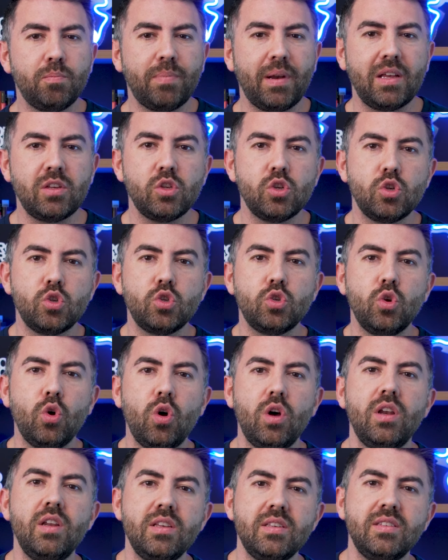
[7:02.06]
para
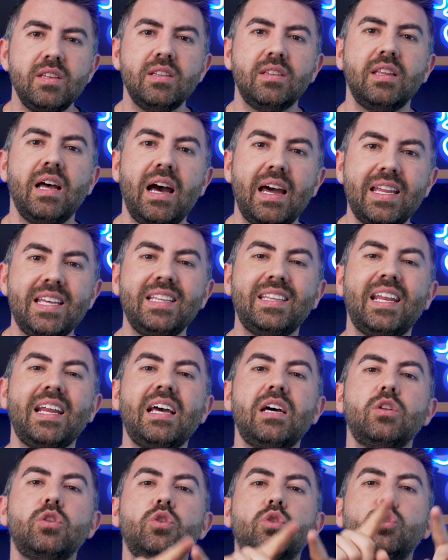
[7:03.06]
solicitar e
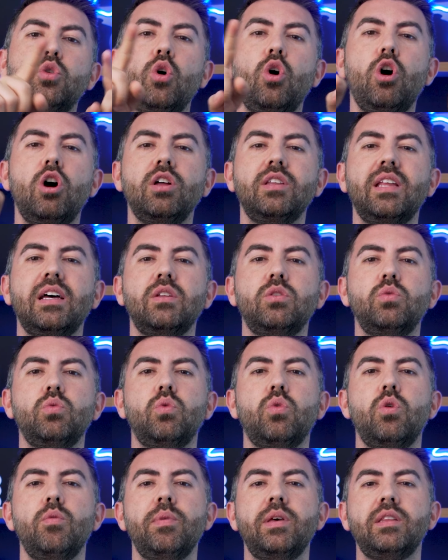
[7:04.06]
entregar toda a
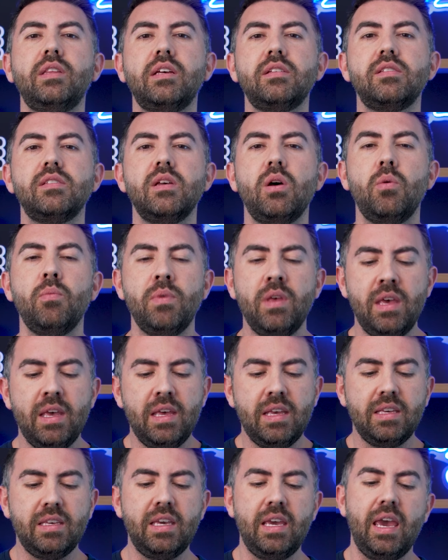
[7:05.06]
documentação,
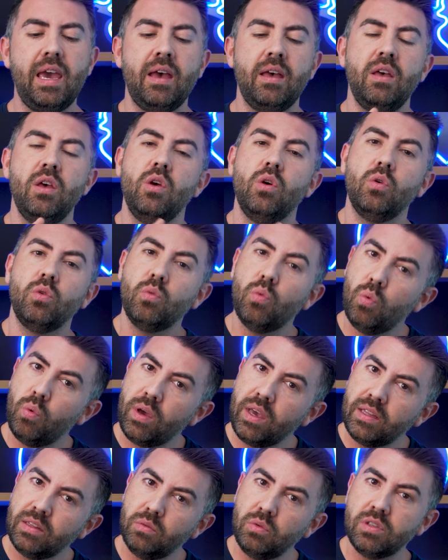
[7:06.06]
que é
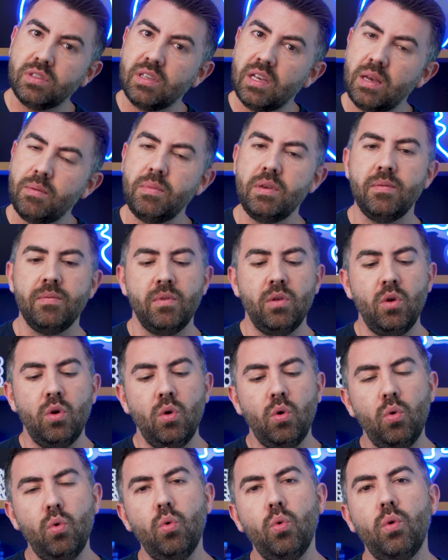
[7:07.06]
o E do exame,
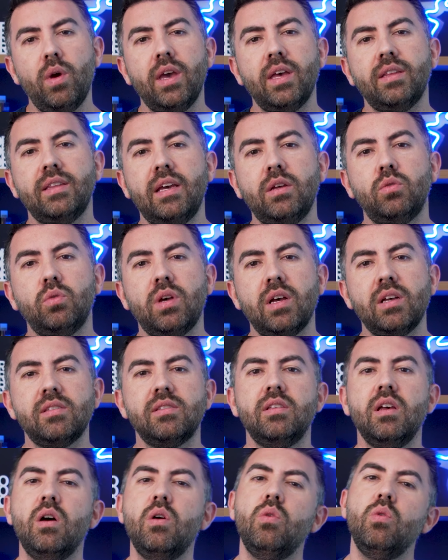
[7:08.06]
o E da
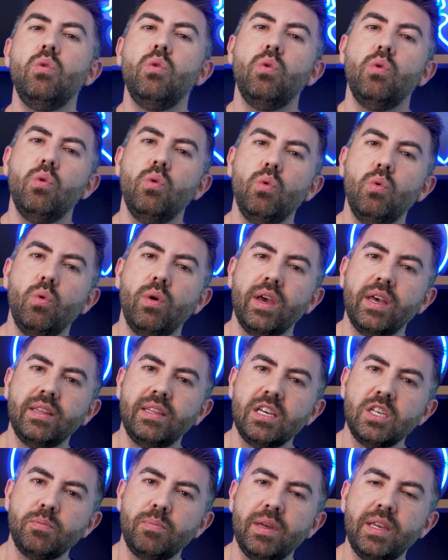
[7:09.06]
educação o E
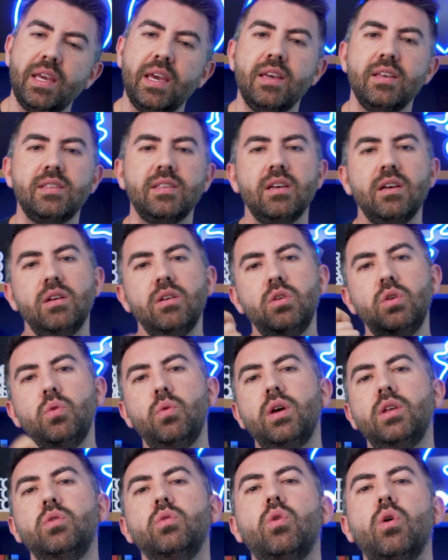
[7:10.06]
da experiência e
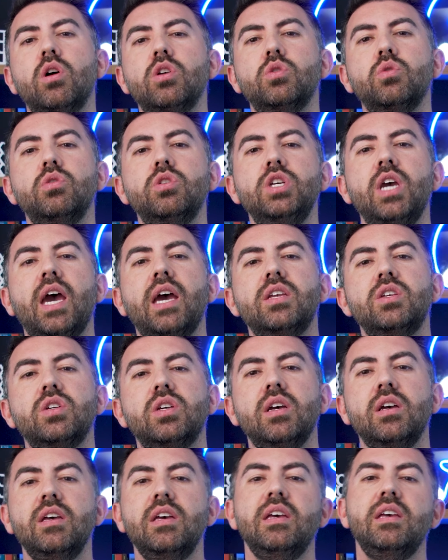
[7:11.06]
o E do código de
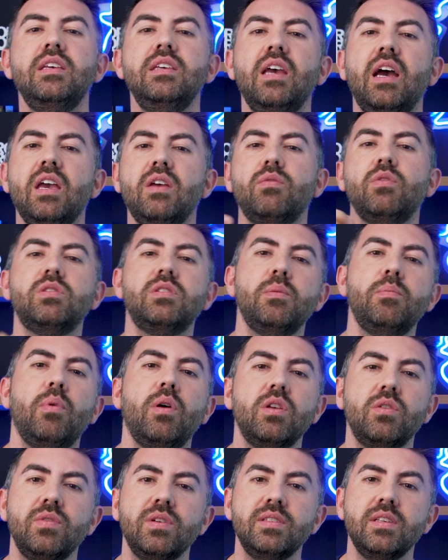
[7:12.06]
ética. E aí você
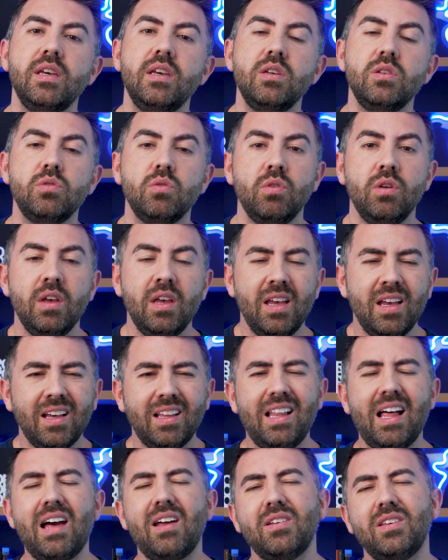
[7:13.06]
pode fazer isso.
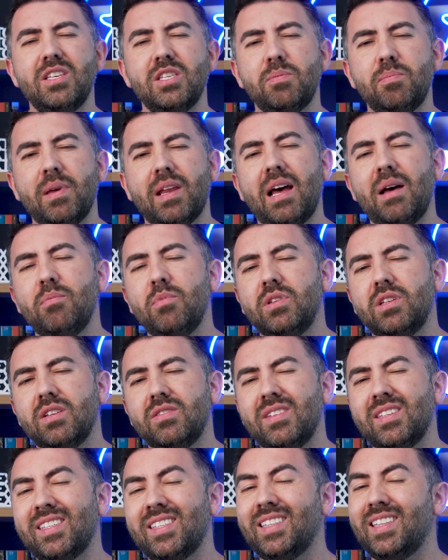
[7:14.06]
Claro que esperar
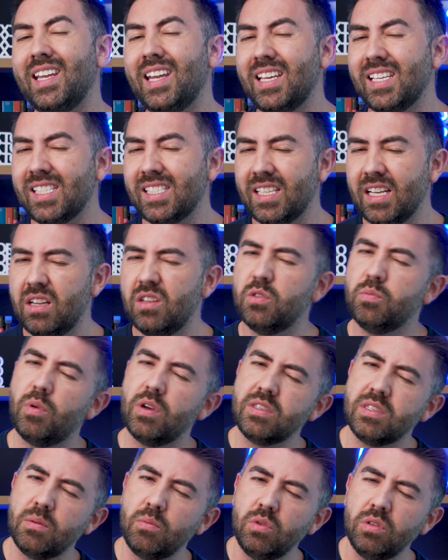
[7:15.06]
muitas vezes três anos
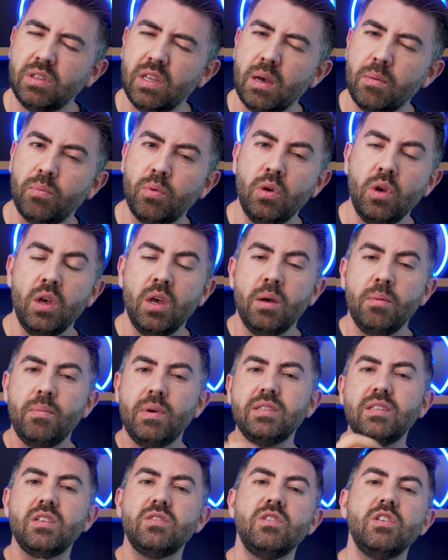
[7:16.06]
pode ser muito tempo,
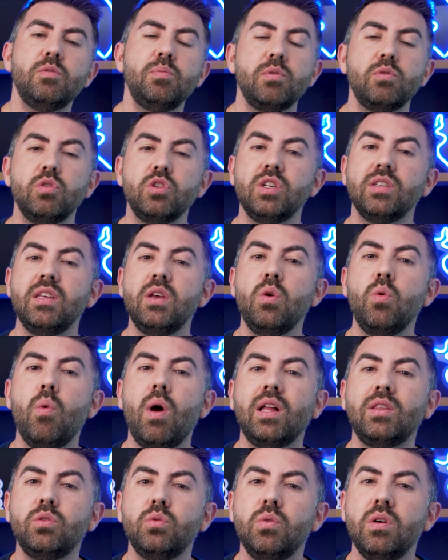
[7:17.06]
mas às vezes as pessoas já têm
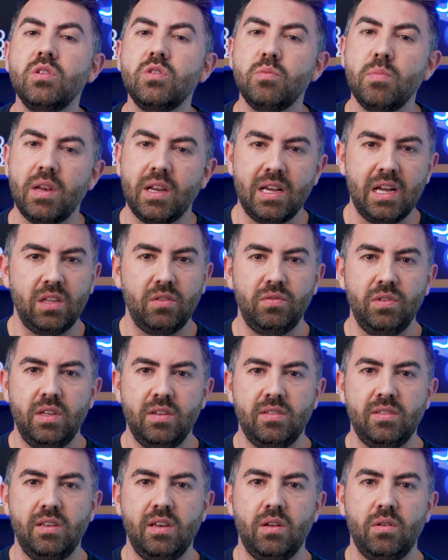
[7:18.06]
quatro anos no mercado
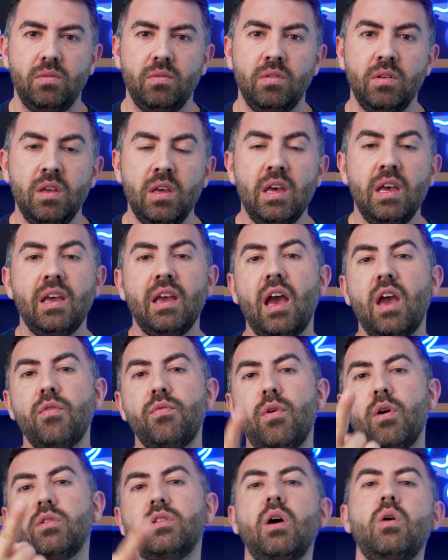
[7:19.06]
financeiro. E aí
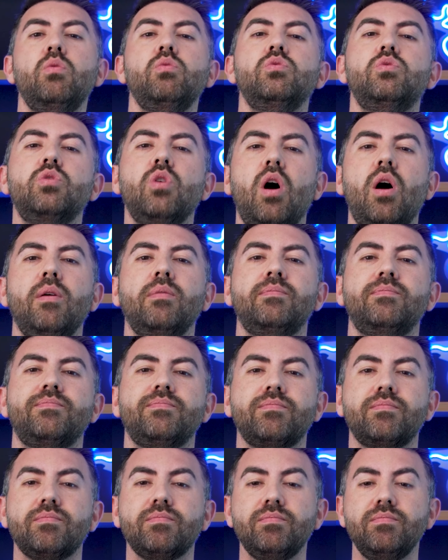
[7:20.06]
falta um só.
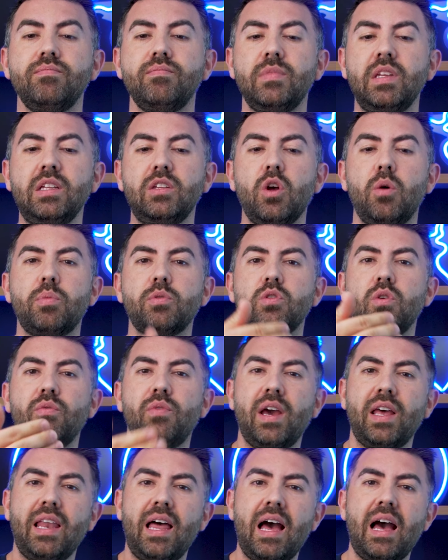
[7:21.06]
Então a pessoa
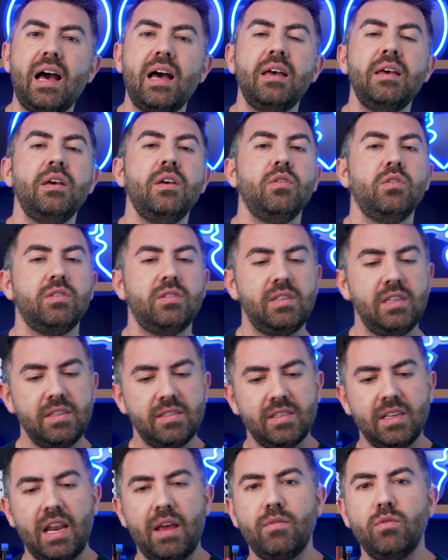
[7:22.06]
vai lá, se
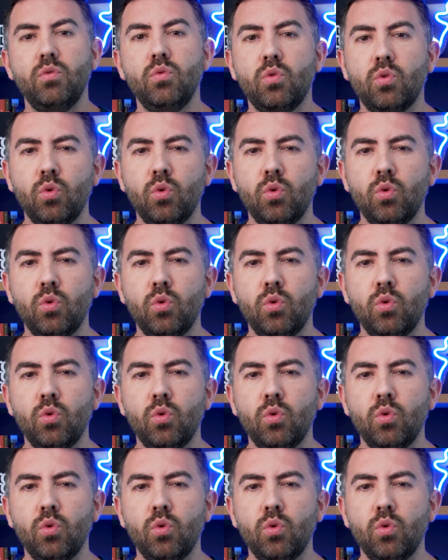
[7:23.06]
inscreve num